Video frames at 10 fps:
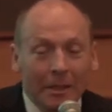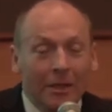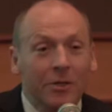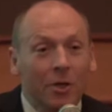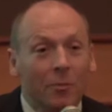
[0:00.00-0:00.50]

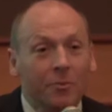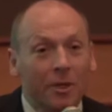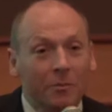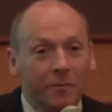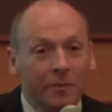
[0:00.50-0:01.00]
inny
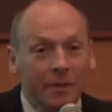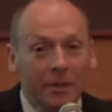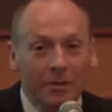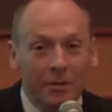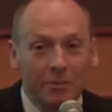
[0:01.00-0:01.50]
obszar
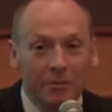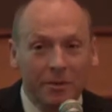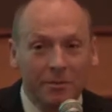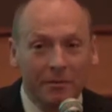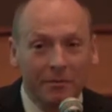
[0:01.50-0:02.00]
mówienia o
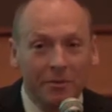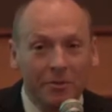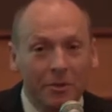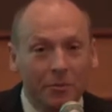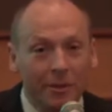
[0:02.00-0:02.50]

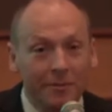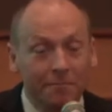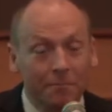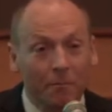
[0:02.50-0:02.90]
niepełnosprawności, który